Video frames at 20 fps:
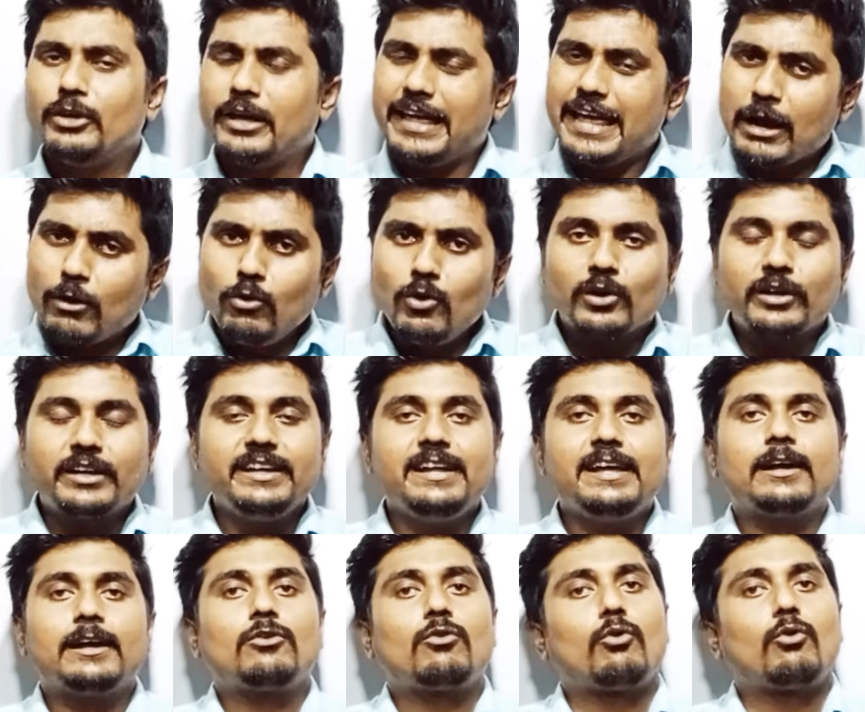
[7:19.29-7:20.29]
এগুলো কিনে
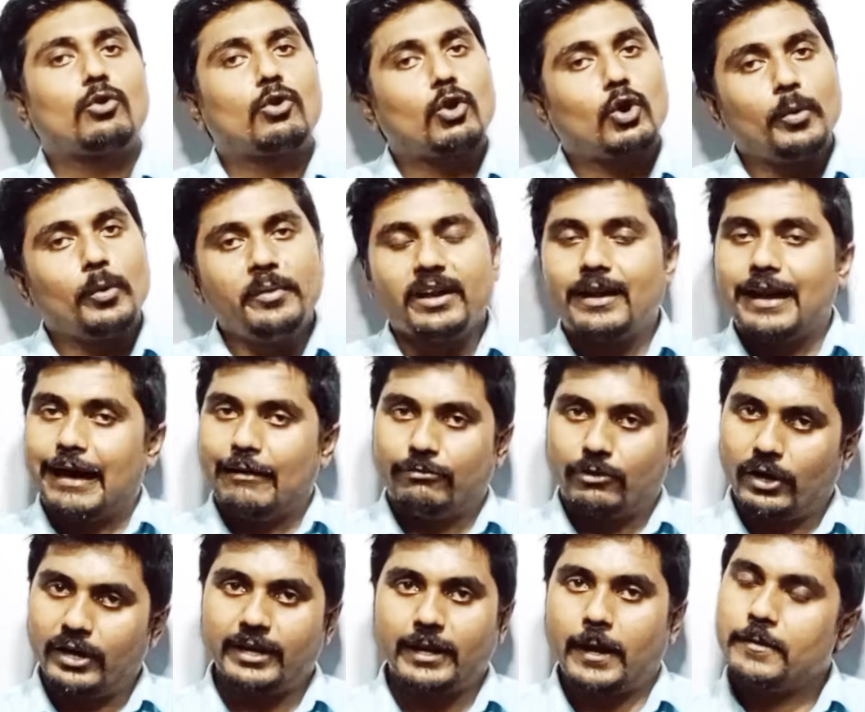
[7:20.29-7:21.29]
কোনো রকমের লাভ
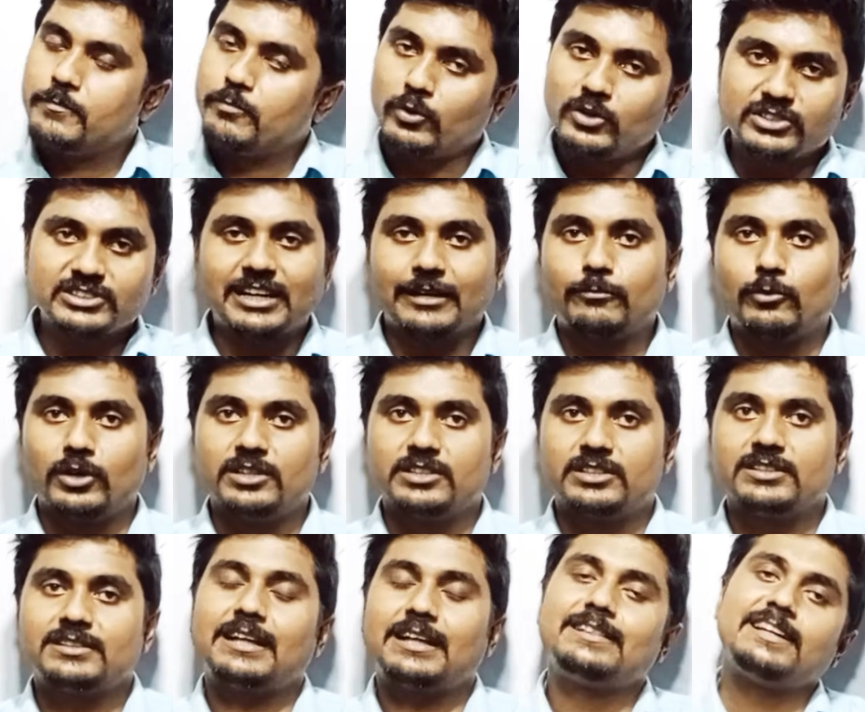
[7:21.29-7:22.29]
হয় না আমি পরিষ্কার বলে
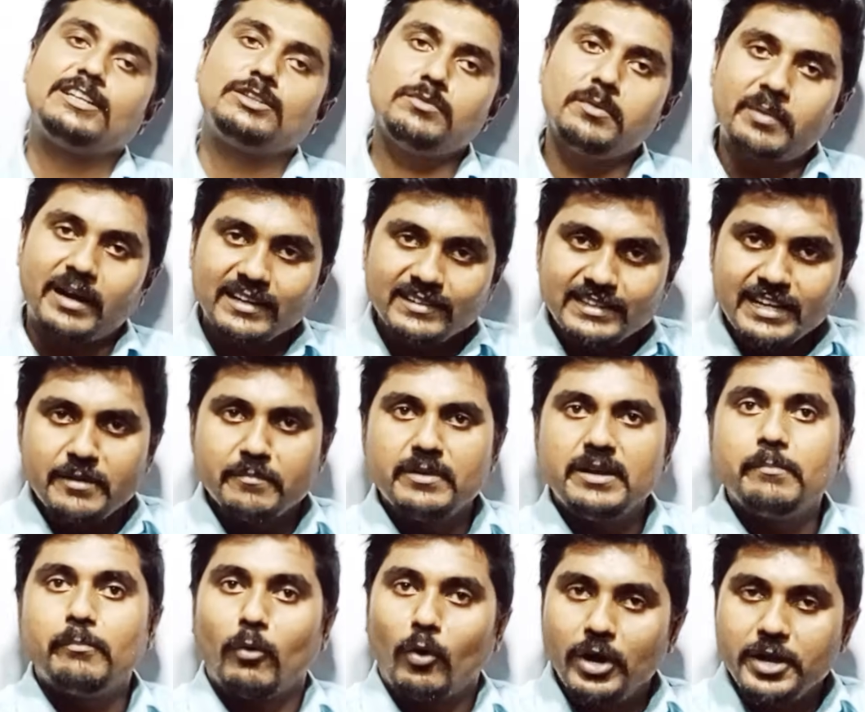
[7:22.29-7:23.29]
দিচ্ছি তার থেকে তুমি বাড়িতে এমনি
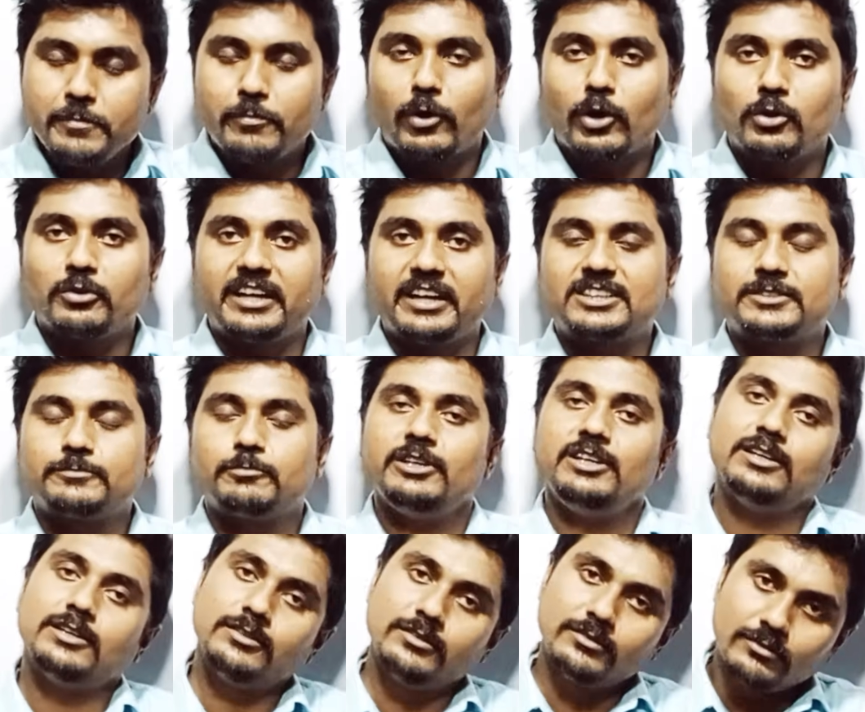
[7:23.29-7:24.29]
বই পড়ো টেক্সট বই
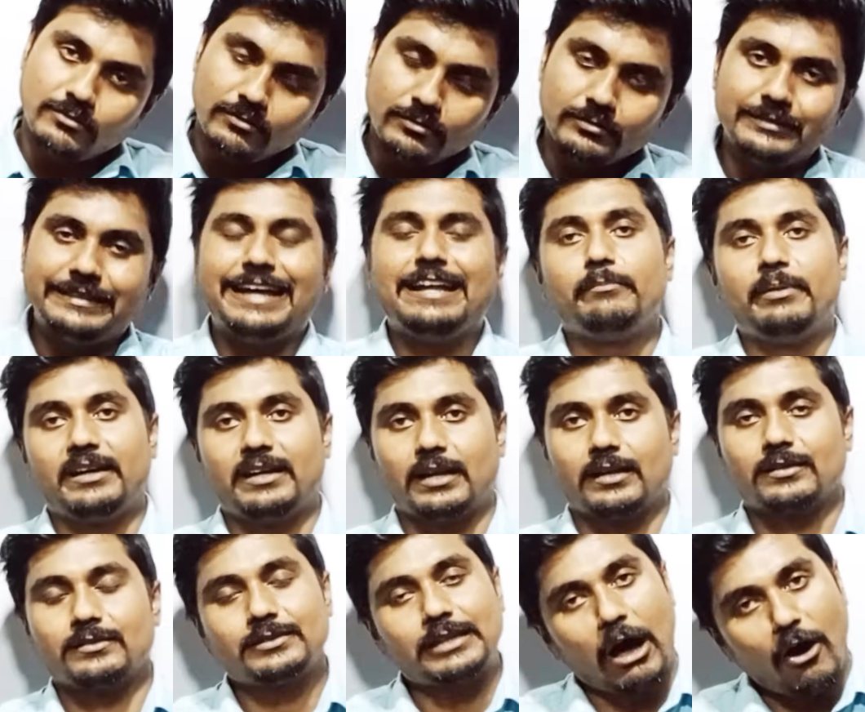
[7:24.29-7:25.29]
দেন বেটার
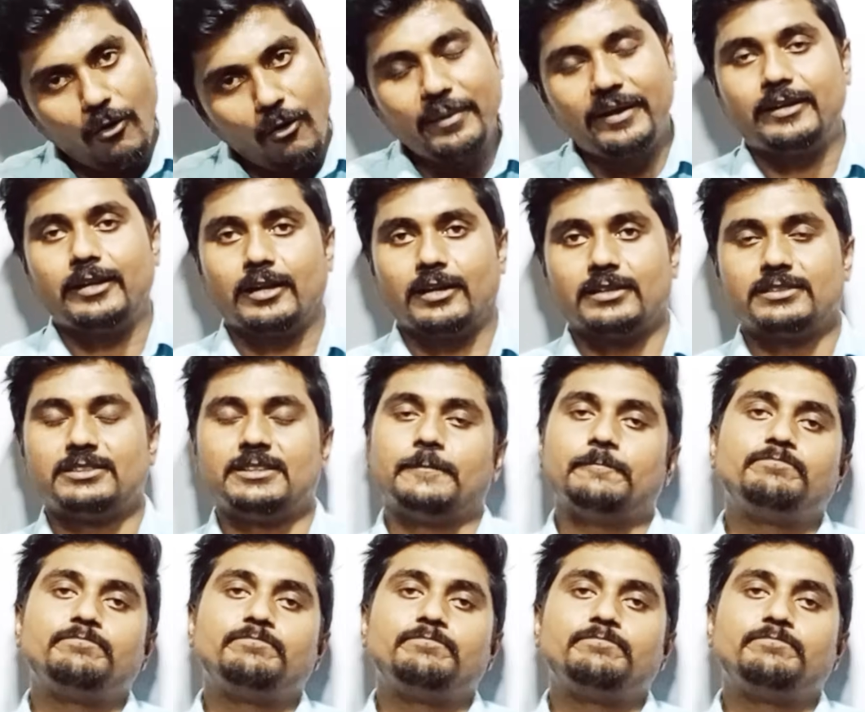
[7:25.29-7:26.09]
তাও বেটার আছে